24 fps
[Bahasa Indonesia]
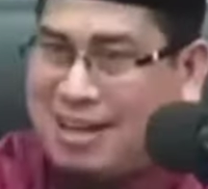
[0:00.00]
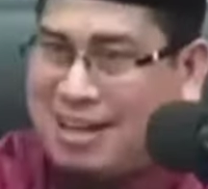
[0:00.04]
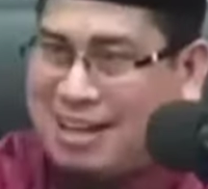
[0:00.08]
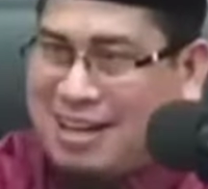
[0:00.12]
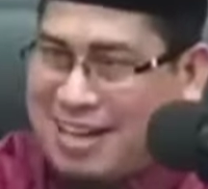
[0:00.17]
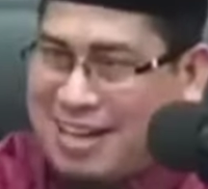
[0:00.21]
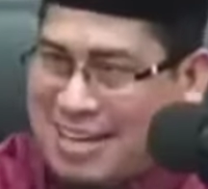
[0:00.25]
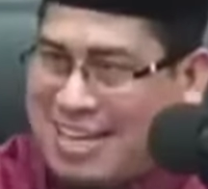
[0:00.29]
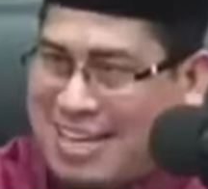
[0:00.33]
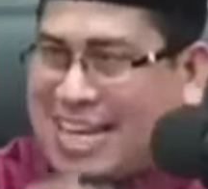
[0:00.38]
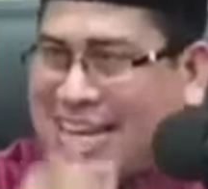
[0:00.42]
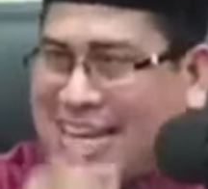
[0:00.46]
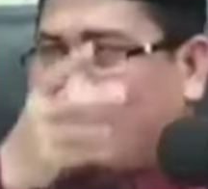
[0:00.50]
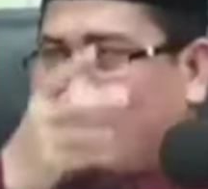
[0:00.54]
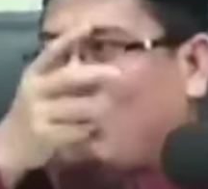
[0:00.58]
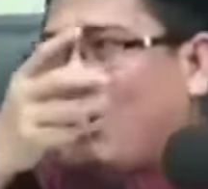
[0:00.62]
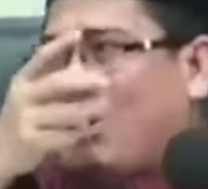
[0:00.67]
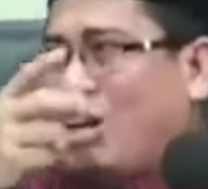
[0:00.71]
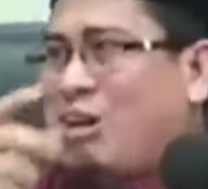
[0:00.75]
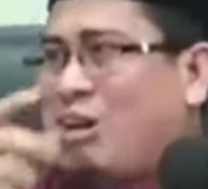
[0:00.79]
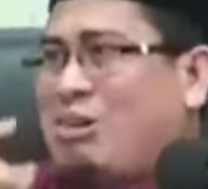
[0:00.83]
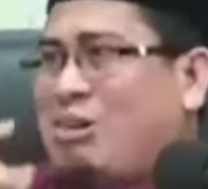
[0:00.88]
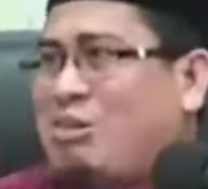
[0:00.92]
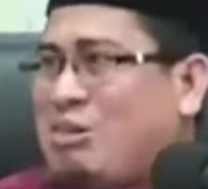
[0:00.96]

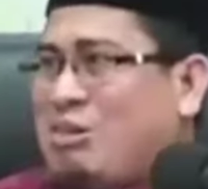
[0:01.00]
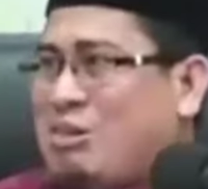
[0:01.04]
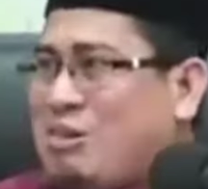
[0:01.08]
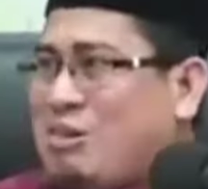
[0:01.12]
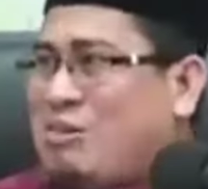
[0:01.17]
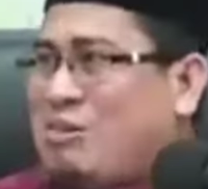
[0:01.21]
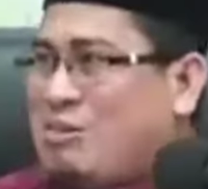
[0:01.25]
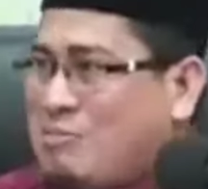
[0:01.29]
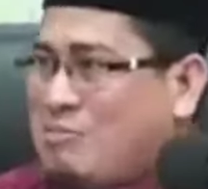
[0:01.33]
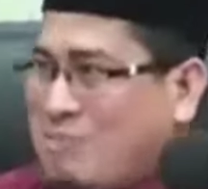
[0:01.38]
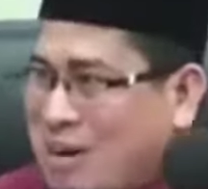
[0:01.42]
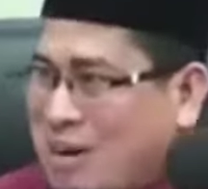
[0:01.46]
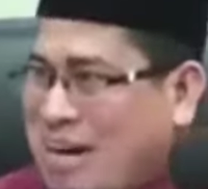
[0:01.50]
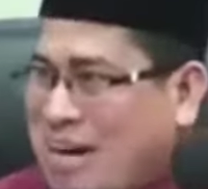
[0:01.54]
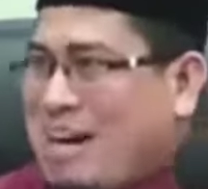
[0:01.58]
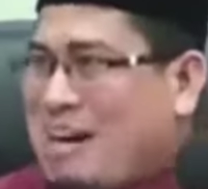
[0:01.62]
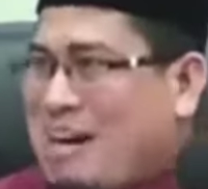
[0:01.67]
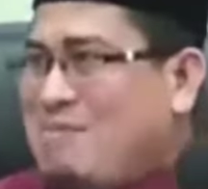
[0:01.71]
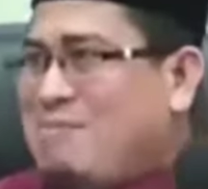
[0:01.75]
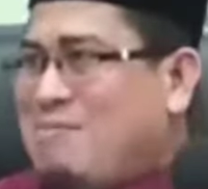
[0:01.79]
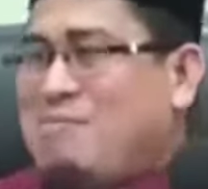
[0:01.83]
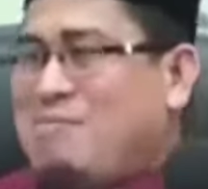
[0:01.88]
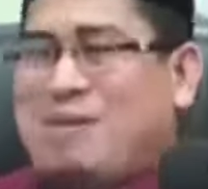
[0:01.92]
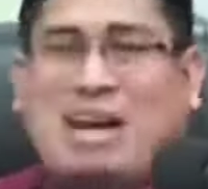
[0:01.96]
dianjurkan untuk pernah
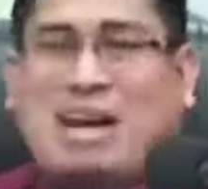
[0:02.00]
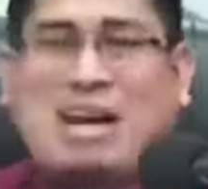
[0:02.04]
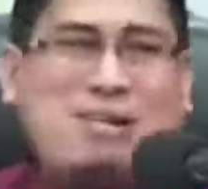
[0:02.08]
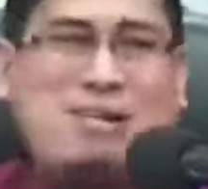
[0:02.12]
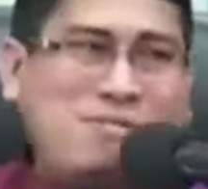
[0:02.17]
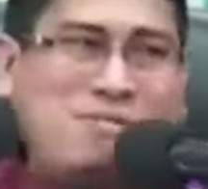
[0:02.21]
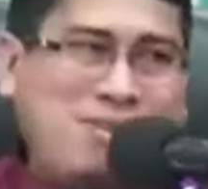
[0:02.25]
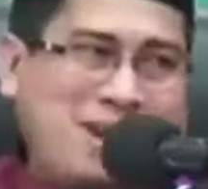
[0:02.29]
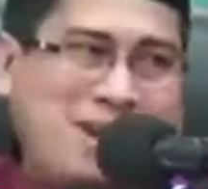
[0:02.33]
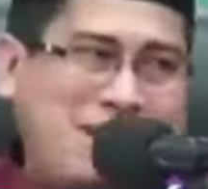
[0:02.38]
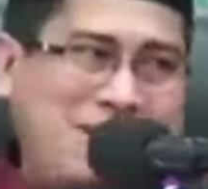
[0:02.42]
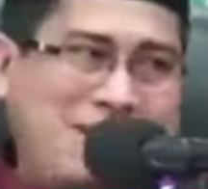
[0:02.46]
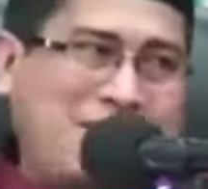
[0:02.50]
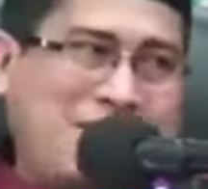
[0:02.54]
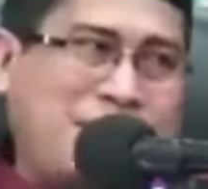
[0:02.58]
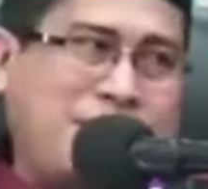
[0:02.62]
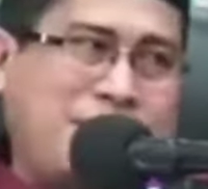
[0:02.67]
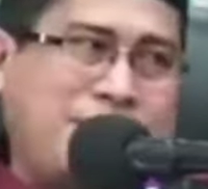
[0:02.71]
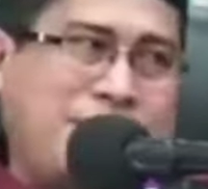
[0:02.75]
melakukannya.